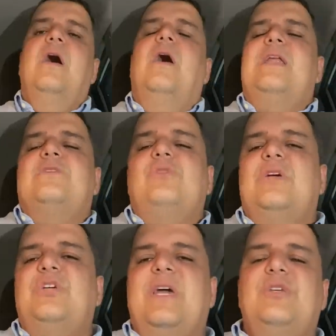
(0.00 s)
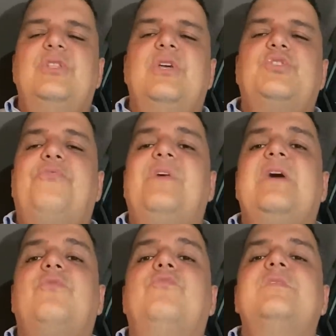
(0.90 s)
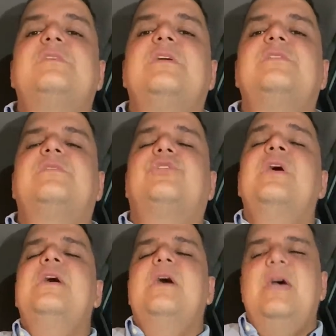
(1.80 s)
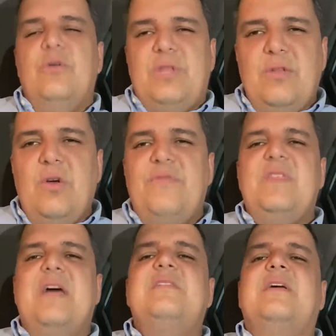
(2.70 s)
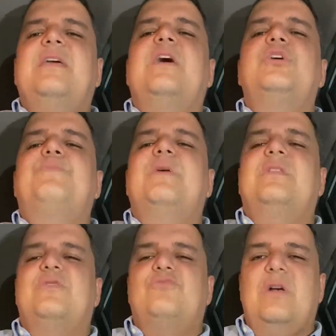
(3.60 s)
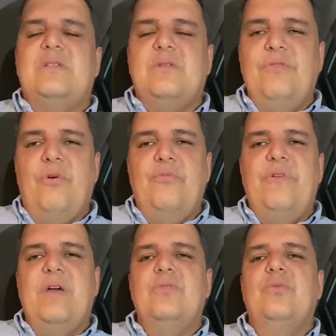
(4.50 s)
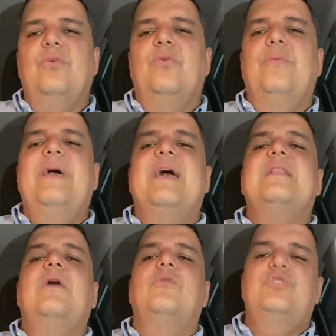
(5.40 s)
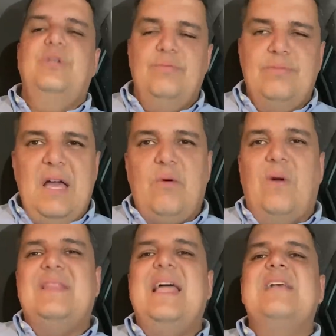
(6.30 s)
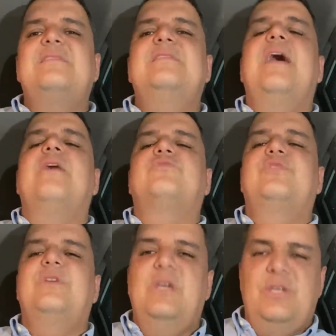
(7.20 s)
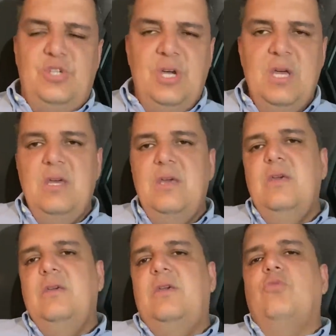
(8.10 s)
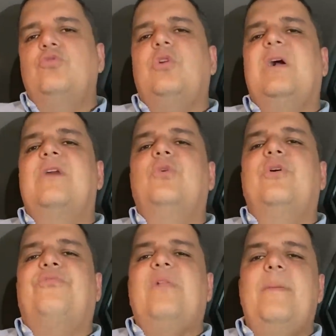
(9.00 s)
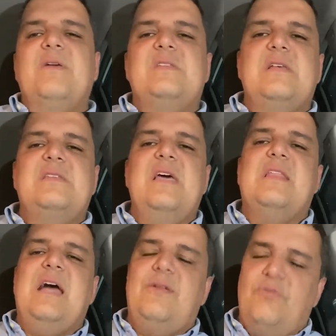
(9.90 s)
Olha só, gente, deixa eu falar com vocês. Eu tenho novidades aqui a respeito da situação envolvendo o Meia Claudinho. O que acontece é o seguinte, que o jogador e o Flamengo se acertaram,